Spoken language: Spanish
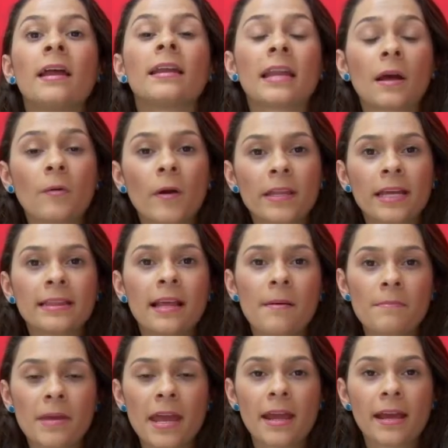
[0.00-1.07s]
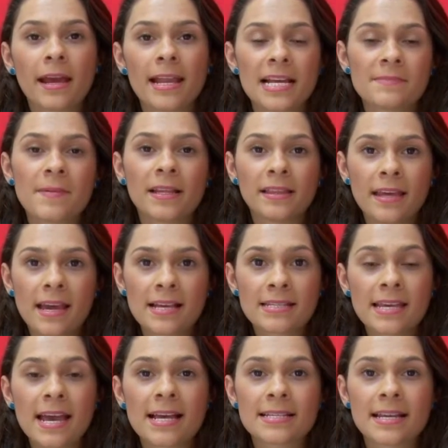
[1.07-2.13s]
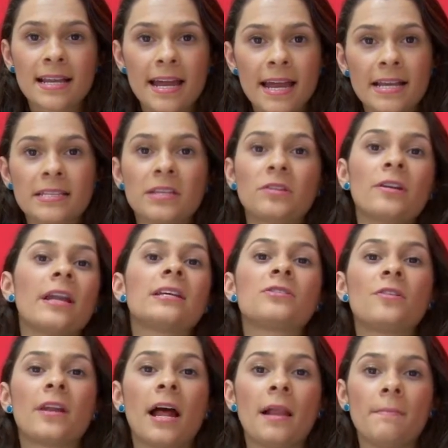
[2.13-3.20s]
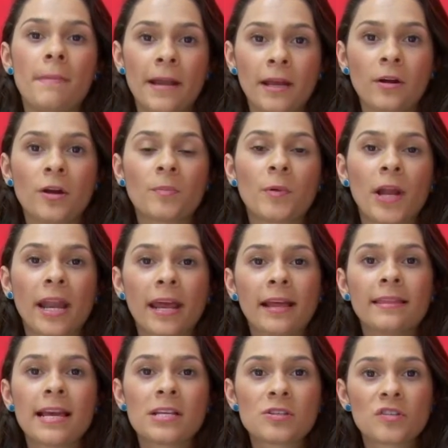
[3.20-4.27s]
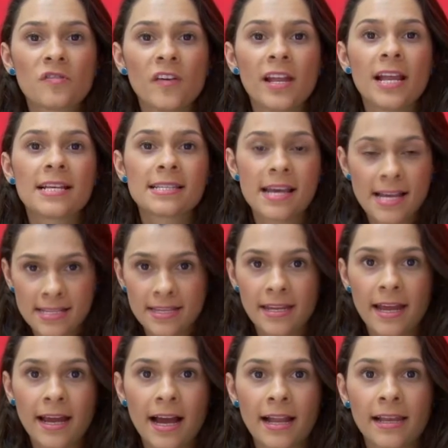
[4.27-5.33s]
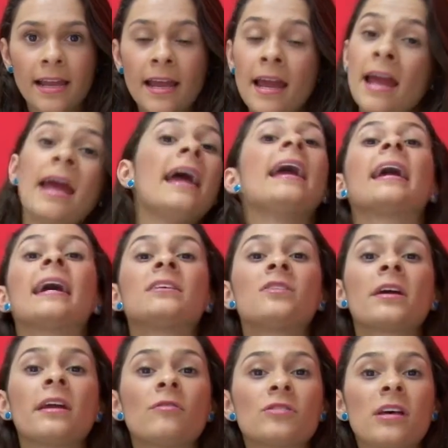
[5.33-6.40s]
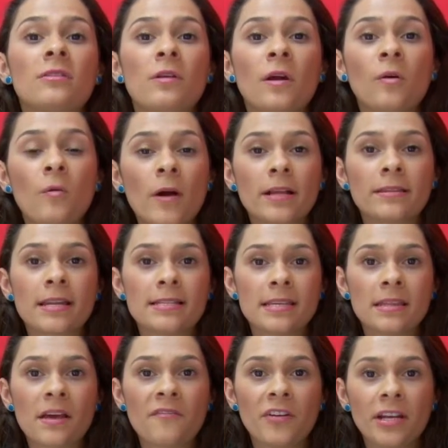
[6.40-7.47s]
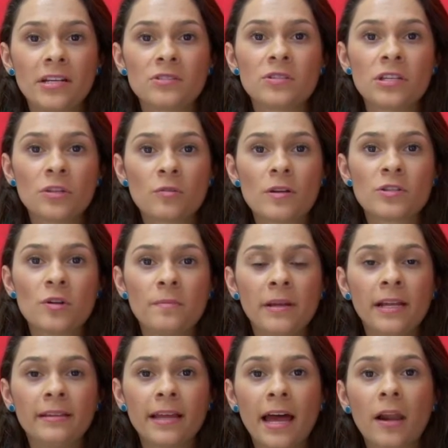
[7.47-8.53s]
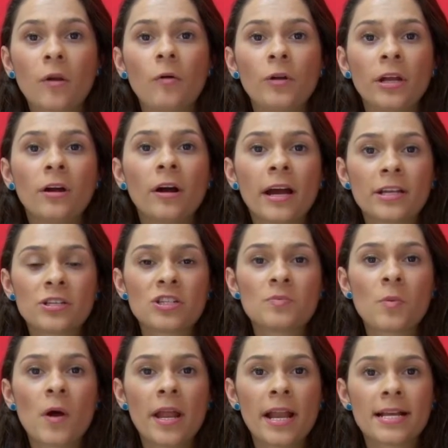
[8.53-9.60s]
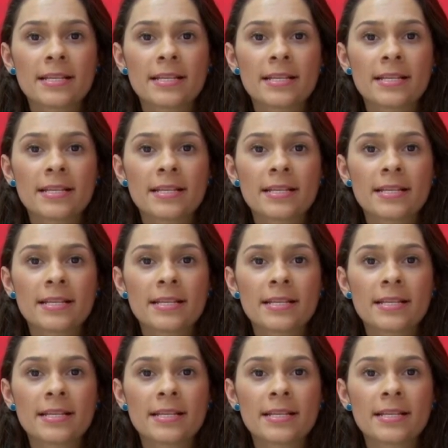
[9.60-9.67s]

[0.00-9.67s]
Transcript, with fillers: Recuerde también que las batidas que hace el Ejército Nacional para incorporar gente a sus filas es ilegal. En caso de que usted lo encuentren sin definir su situación militar, lo único que ellos pueden